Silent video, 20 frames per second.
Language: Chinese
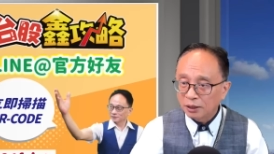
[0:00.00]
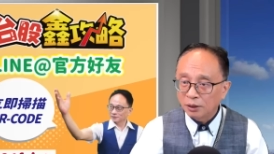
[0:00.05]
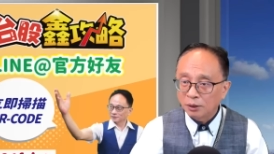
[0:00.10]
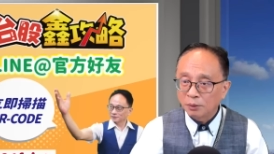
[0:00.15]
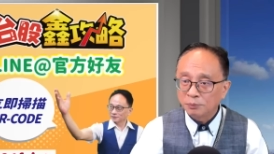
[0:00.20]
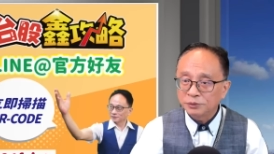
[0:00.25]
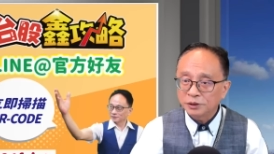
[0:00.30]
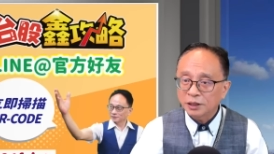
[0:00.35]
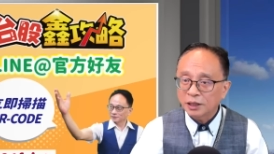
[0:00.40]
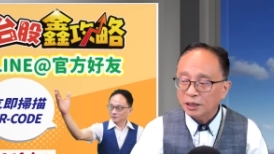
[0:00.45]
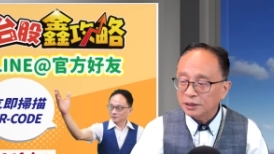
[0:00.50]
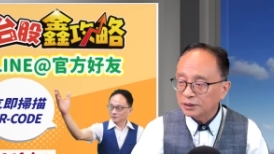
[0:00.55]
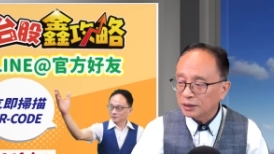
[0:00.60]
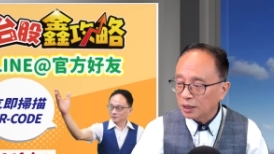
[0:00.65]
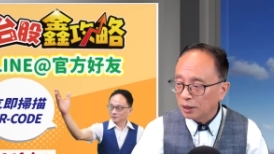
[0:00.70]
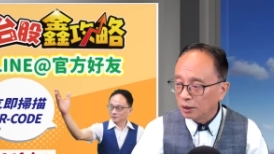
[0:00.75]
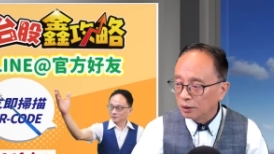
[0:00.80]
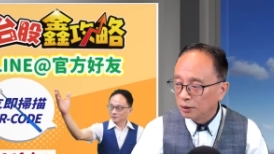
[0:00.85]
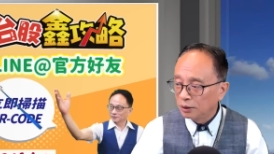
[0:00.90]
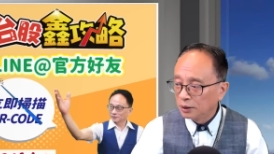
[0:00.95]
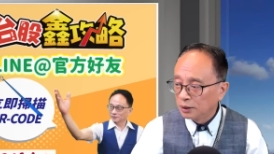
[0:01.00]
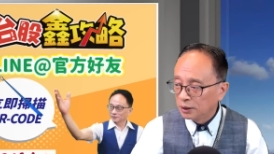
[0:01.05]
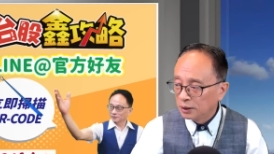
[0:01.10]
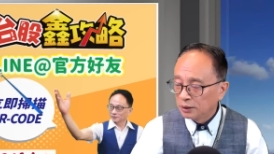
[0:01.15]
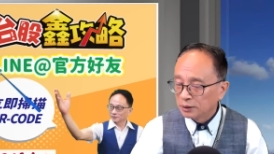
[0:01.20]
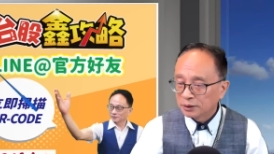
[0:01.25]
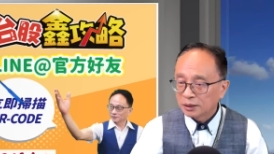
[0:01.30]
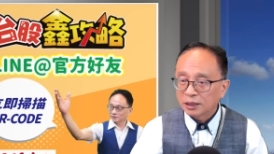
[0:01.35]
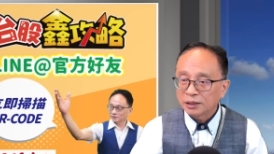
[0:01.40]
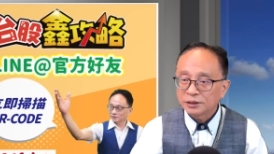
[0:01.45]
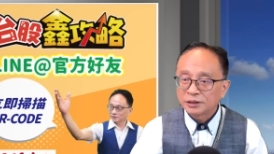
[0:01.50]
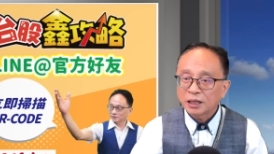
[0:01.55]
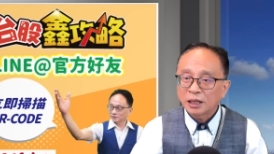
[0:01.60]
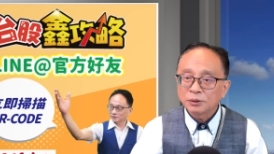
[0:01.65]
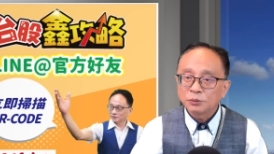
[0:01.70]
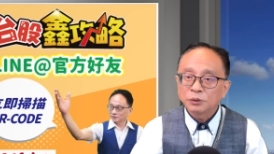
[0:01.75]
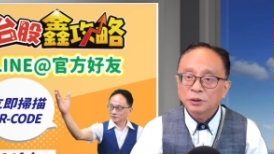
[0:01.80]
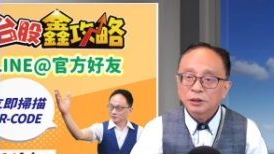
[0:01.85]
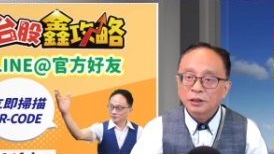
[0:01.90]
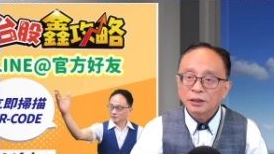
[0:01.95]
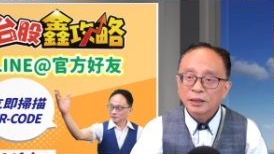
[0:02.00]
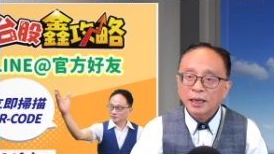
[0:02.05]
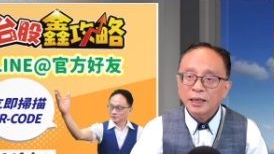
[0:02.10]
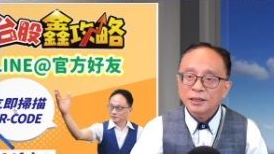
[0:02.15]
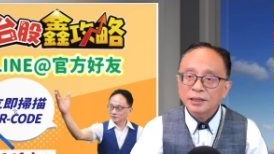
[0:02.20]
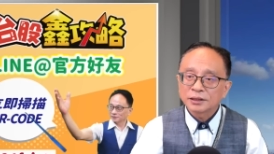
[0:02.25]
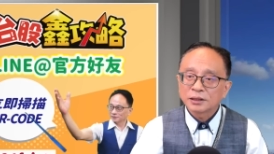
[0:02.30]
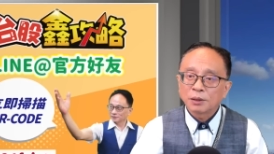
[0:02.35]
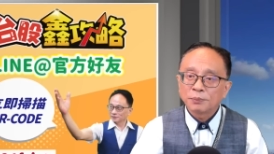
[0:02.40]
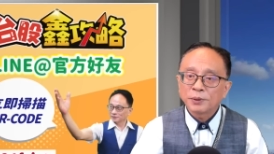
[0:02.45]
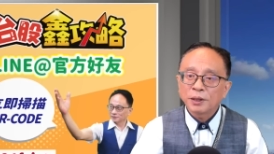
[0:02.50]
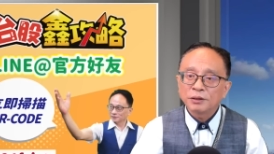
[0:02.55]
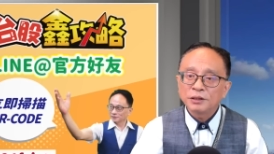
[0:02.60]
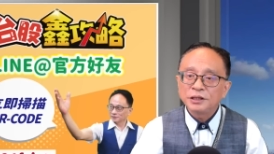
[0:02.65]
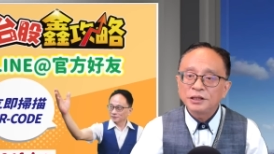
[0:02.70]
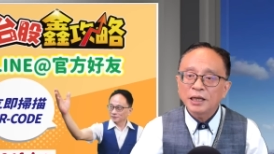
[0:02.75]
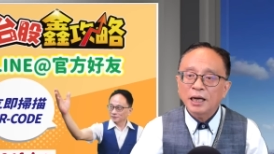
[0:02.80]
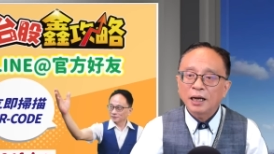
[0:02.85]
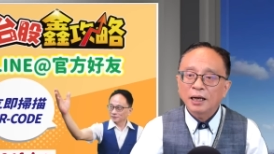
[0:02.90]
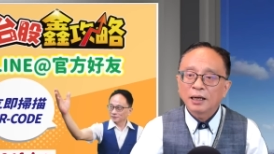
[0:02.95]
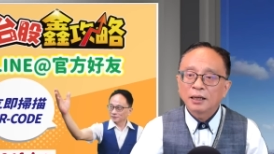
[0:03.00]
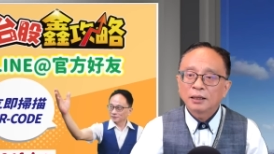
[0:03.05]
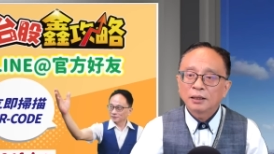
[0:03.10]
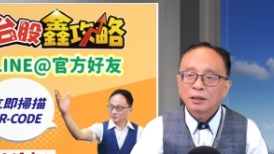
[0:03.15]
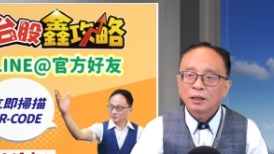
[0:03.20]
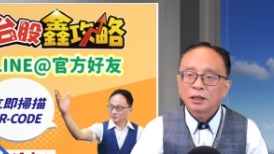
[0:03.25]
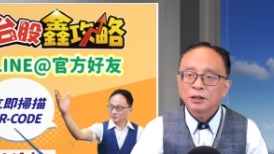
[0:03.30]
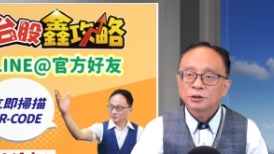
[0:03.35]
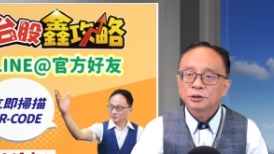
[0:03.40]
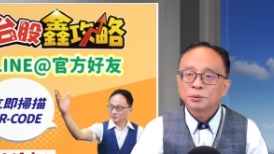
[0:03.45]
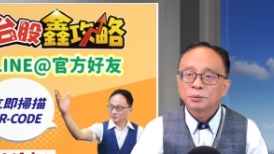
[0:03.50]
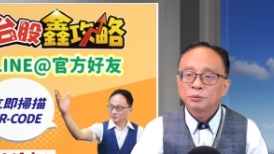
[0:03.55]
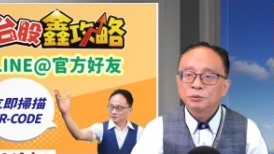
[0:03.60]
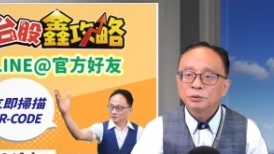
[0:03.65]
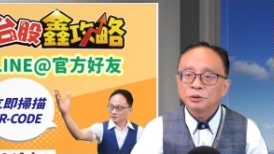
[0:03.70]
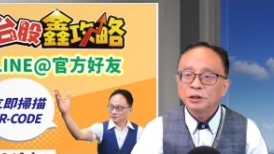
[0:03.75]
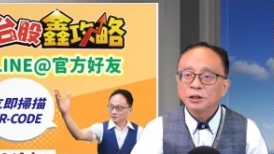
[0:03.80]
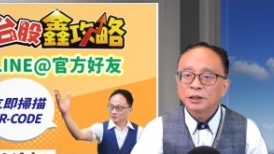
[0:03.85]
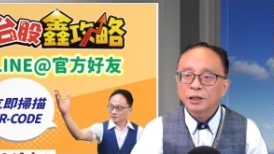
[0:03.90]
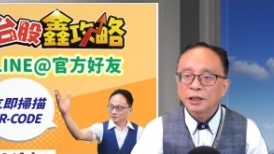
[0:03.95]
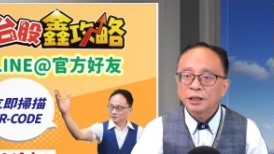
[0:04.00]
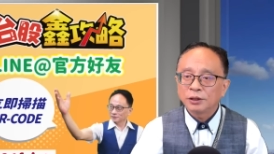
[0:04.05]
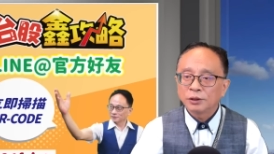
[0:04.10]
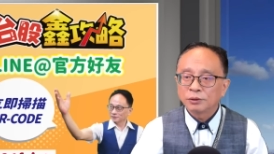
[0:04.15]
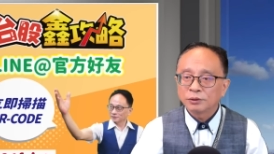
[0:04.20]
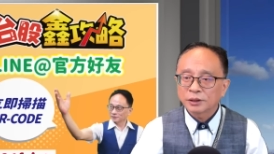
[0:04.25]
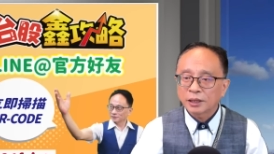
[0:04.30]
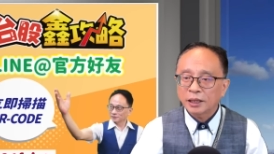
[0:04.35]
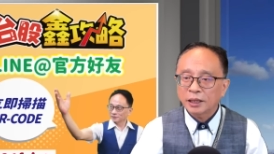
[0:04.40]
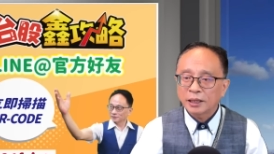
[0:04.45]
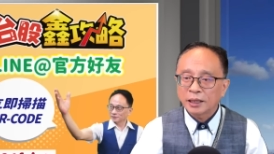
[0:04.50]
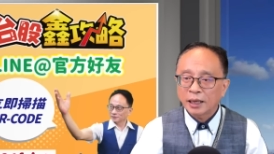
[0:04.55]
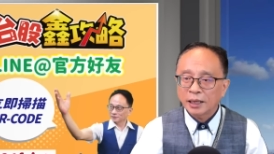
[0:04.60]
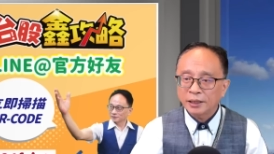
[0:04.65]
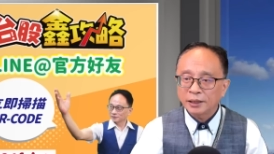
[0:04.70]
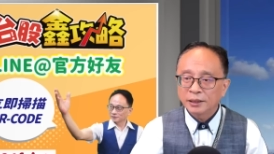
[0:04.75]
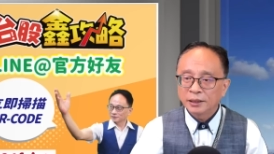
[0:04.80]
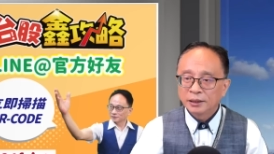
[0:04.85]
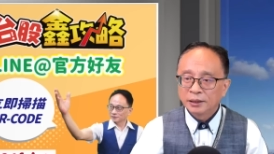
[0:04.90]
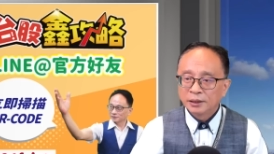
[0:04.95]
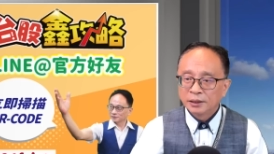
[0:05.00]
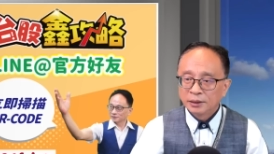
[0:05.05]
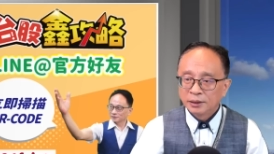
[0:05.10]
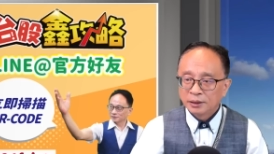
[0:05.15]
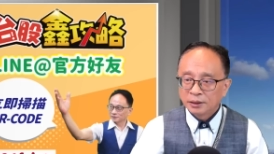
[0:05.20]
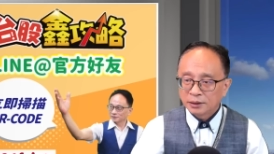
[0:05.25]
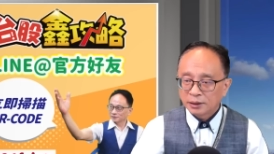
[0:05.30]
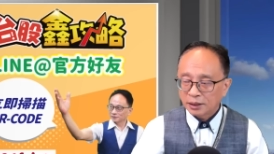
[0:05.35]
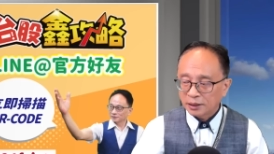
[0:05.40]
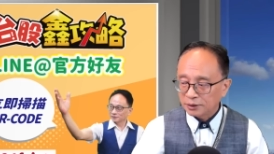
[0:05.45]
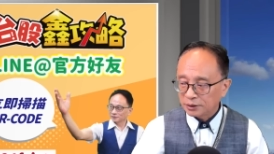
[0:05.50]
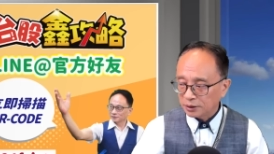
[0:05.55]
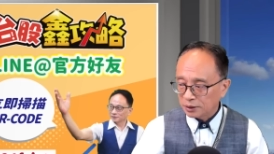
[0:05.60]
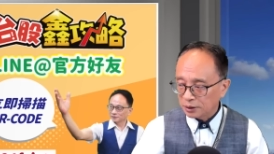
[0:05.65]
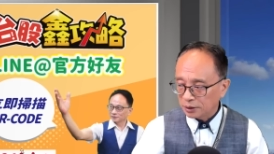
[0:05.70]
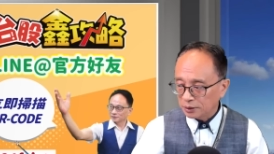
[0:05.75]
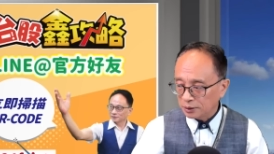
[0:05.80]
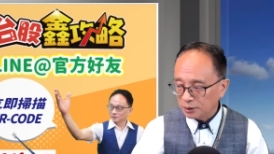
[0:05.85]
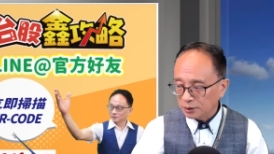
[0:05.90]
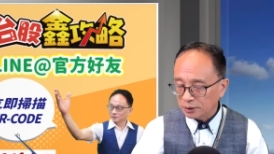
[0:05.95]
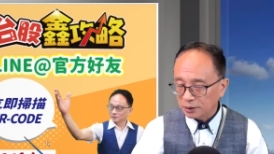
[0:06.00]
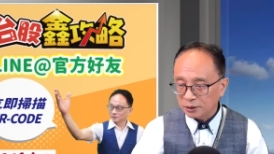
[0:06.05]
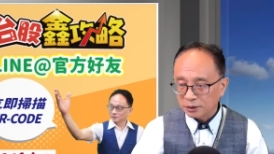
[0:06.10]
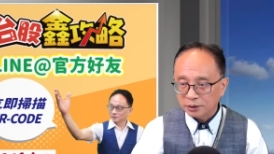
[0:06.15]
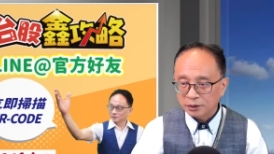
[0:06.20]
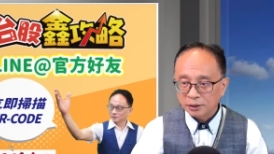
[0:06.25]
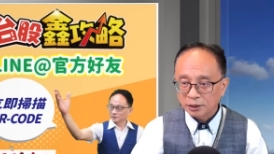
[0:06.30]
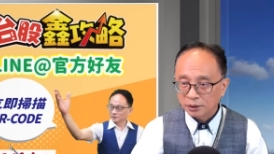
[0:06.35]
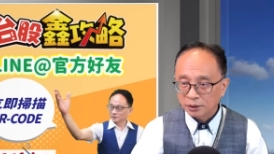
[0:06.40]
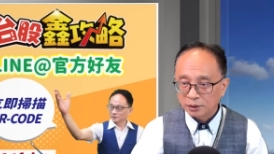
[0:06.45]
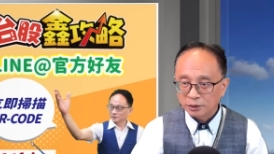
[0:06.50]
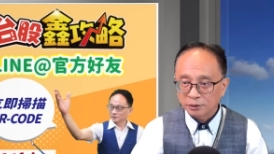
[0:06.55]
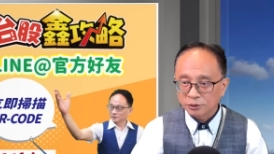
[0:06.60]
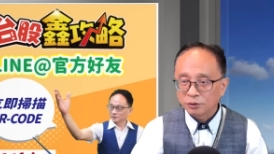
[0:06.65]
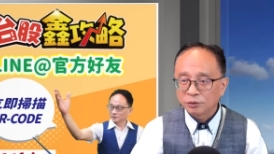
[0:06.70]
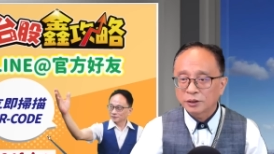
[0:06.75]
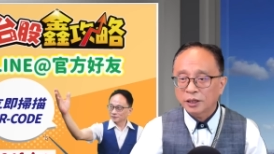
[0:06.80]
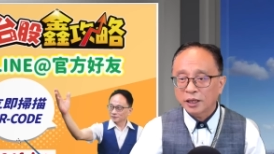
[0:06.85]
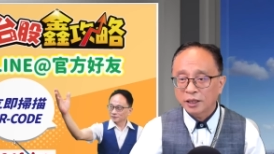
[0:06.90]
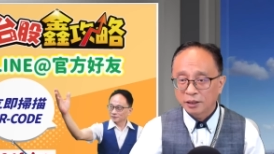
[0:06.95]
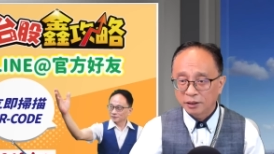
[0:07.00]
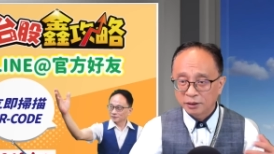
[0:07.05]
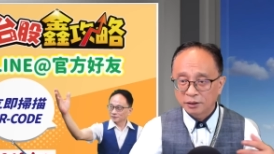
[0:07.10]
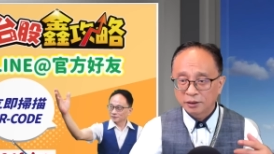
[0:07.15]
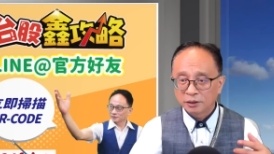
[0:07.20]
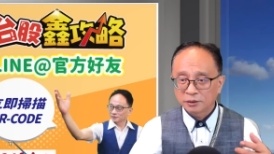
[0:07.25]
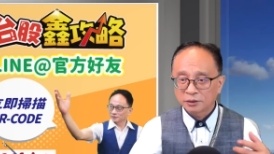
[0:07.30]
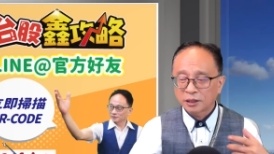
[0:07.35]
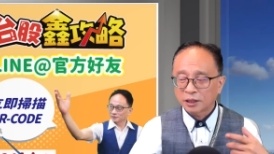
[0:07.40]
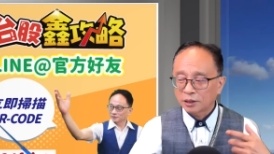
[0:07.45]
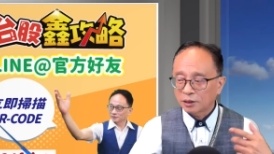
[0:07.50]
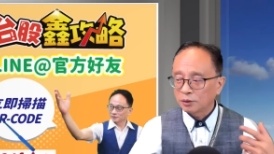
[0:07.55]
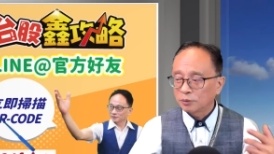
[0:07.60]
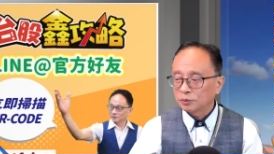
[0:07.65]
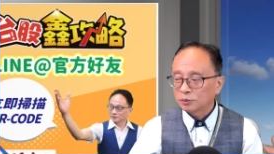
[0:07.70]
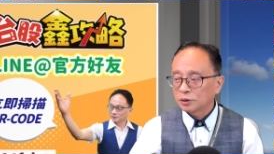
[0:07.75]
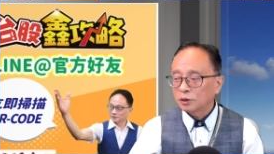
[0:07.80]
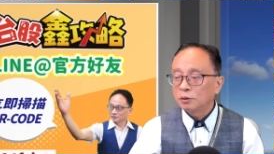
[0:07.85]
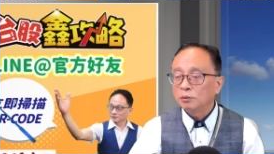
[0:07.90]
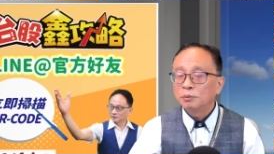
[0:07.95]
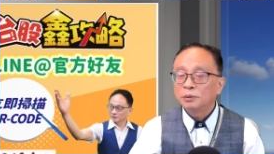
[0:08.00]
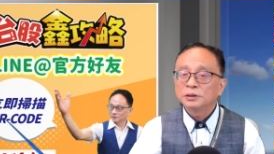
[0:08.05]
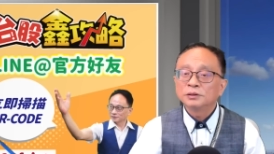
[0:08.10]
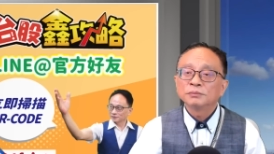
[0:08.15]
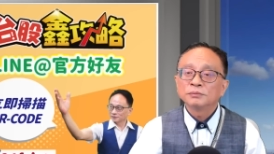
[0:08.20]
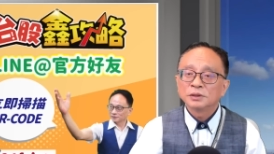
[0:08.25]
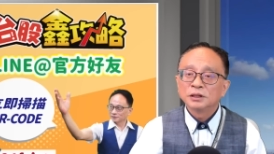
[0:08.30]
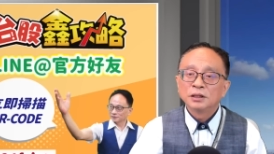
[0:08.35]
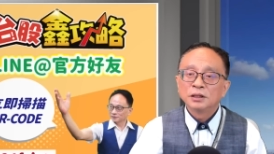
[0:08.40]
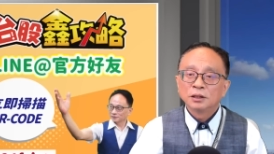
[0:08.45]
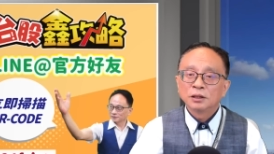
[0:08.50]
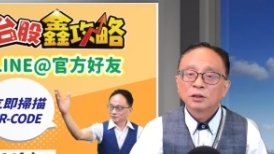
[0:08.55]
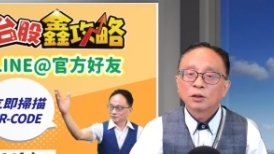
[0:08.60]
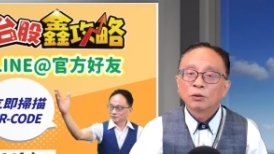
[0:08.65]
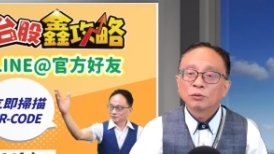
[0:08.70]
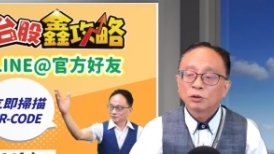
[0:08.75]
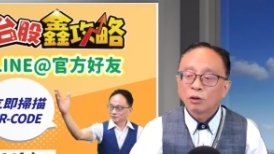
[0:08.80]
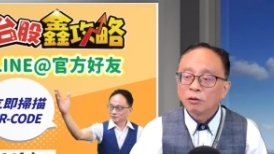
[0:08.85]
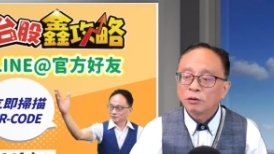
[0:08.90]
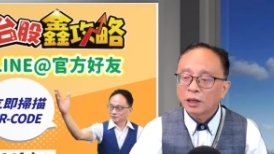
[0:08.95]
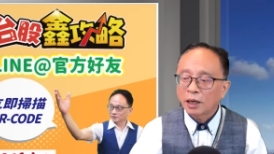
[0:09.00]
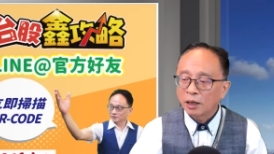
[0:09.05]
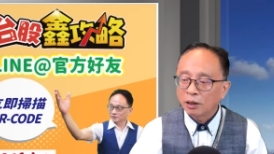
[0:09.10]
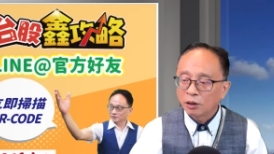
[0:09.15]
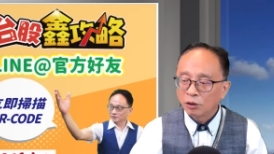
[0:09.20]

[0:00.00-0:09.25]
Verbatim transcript: 啊，我们先看一下哈。那加入我的 line 扫描一下啊。有什么问题可以用 line 来来这个好用奈来跟跟我们沟通啦。